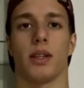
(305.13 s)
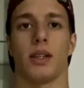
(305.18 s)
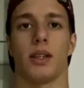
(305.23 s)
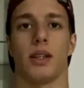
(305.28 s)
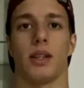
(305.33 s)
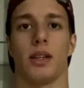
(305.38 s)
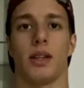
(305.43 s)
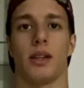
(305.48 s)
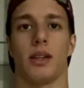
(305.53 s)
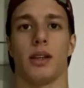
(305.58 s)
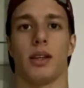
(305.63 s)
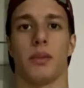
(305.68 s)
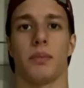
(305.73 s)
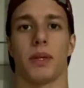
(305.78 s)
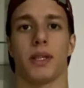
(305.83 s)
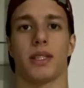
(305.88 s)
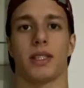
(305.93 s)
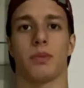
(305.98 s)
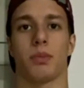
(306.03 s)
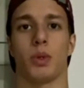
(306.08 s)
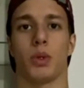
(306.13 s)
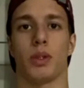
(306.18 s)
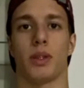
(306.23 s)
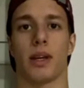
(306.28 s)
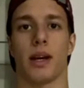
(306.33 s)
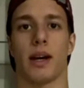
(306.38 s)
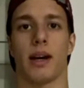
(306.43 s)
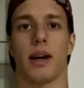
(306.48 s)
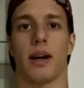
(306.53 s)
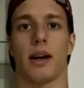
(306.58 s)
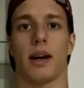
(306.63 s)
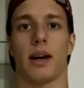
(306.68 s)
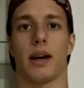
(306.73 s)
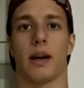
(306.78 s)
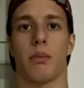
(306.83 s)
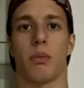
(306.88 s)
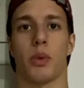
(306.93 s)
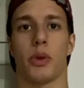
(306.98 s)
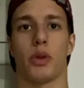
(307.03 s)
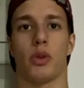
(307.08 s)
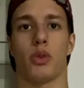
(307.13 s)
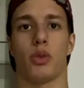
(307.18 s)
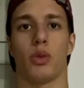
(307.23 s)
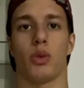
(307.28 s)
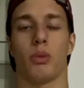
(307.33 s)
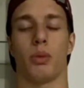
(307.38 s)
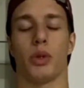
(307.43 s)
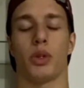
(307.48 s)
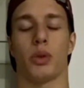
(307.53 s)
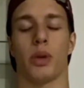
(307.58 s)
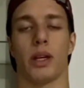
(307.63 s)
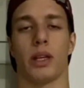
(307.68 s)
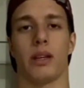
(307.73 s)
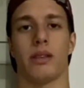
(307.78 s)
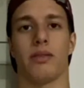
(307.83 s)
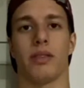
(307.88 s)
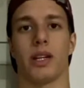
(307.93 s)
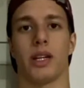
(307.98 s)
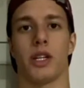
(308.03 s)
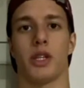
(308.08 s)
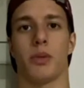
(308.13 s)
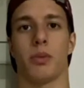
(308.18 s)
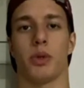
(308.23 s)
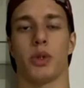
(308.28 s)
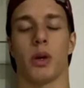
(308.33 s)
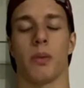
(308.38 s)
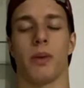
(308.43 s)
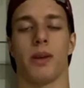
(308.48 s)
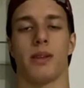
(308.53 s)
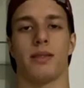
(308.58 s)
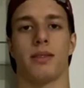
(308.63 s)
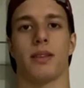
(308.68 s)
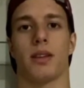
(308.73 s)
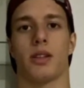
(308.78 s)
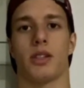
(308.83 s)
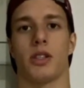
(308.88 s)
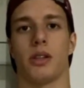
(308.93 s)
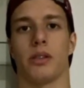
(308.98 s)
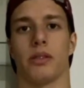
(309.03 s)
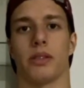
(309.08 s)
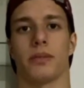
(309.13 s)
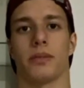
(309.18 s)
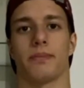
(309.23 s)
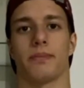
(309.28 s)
e, e, uma disputa muito, muito relevante, muito representativa.